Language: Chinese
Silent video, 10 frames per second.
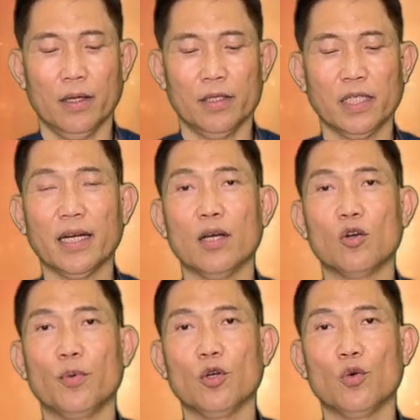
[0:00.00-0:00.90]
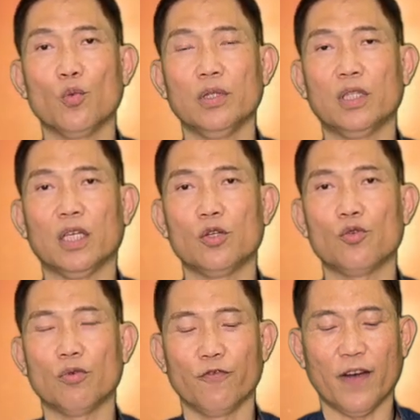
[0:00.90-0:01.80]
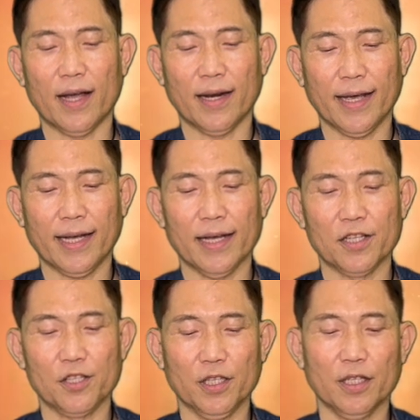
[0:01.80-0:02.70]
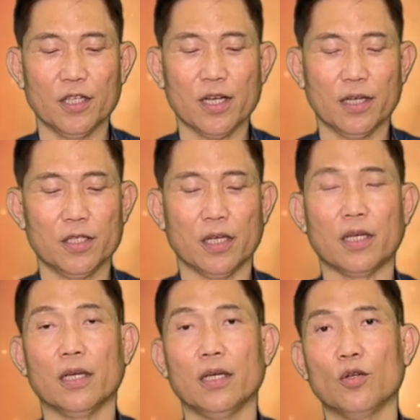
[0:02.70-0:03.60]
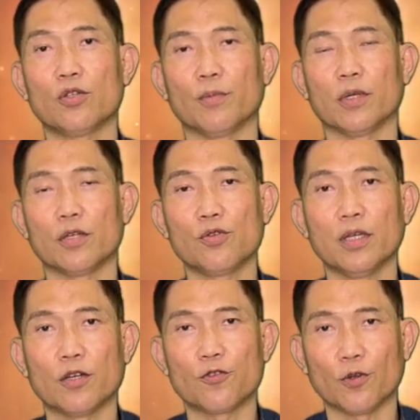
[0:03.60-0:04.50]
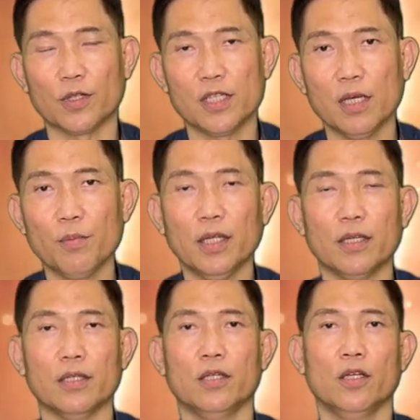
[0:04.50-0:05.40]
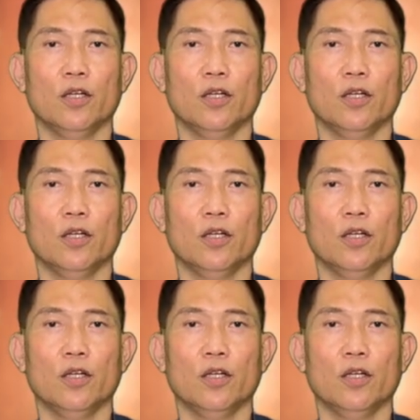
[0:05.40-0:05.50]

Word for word: 接下来，我们用问题询问法来看今天的章节有什么需要守的诫命呢？